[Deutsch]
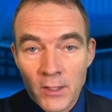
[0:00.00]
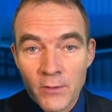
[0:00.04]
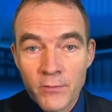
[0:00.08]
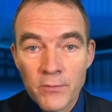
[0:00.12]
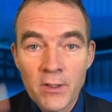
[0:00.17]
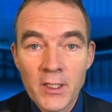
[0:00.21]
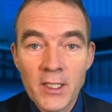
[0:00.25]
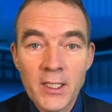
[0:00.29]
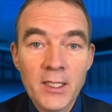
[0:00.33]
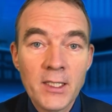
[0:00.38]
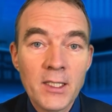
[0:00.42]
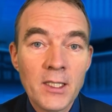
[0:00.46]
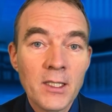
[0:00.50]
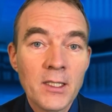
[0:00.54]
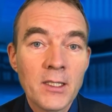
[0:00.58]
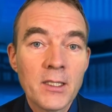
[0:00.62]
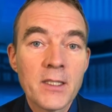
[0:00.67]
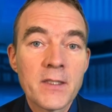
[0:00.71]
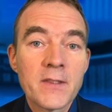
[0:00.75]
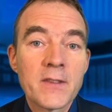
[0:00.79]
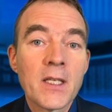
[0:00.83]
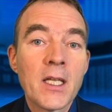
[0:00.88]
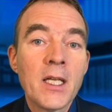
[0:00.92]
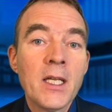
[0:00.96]
Ich verlinke Ihnen
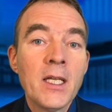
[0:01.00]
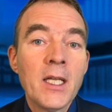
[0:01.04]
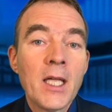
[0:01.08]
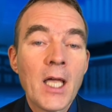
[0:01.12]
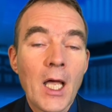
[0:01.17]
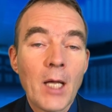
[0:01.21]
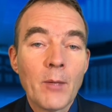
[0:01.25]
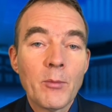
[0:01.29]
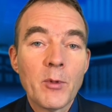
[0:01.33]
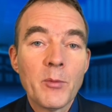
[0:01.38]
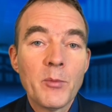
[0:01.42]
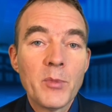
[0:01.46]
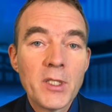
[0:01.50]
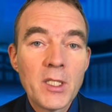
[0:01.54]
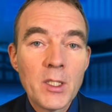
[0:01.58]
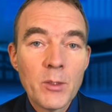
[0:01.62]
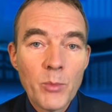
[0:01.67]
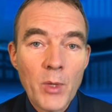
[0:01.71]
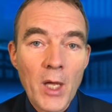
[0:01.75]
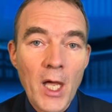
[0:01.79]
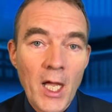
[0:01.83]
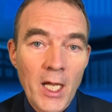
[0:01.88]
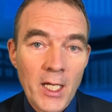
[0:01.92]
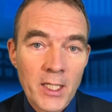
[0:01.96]
das aber bitte
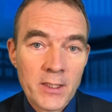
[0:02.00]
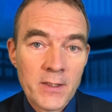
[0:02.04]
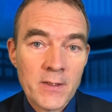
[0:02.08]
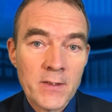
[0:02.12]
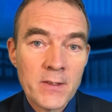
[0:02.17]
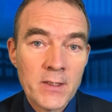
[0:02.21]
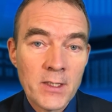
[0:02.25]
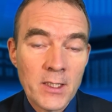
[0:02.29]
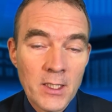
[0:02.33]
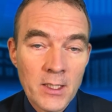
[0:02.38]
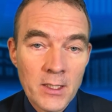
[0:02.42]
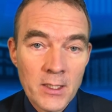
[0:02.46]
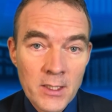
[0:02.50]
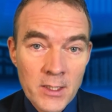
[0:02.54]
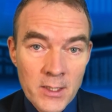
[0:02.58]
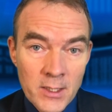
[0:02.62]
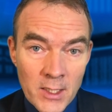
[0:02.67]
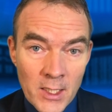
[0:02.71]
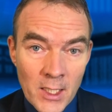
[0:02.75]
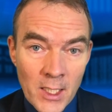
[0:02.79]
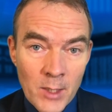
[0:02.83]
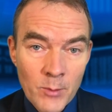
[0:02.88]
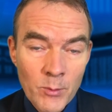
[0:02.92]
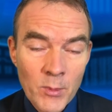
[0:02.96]
beachten Sie den
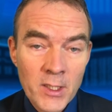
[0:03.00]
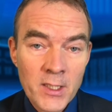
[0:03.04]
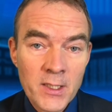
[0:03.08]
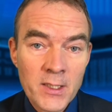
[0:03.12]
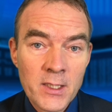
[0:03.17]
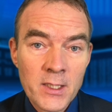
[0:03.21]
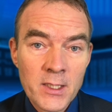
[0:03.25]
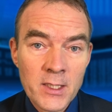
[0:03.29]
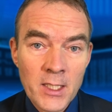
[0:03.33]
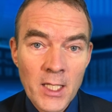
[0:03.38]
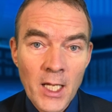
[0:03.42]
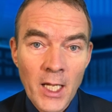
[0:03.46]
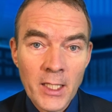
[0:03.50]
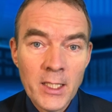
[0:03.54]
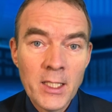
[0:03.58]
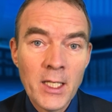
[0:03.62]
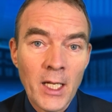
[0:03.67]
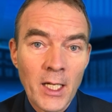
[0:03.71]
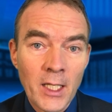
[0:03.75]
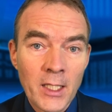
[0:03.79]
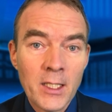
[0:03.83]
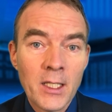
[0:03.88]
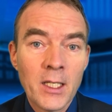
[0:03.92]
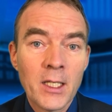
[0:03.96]
Disclaimer, das ist
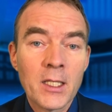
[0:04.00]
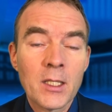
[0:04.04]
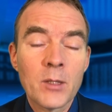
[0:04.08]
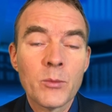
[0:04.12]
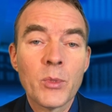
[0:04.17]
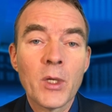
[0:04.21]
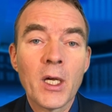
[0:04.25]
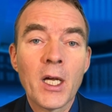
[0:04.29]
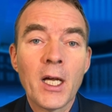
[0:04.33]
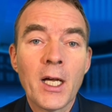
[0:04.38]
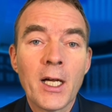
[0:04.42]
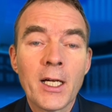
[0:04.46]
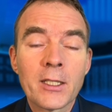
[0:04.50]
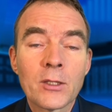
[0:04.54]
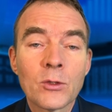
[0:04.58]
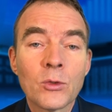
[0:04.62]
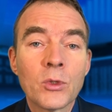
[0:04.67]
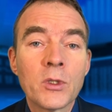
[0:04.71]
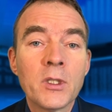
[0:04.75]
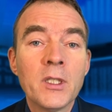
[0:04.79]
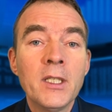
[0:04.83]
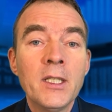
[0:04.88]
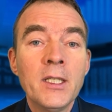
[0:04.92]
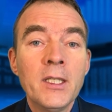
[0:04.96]
keine
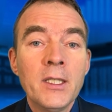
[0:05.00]
Anlageberatung.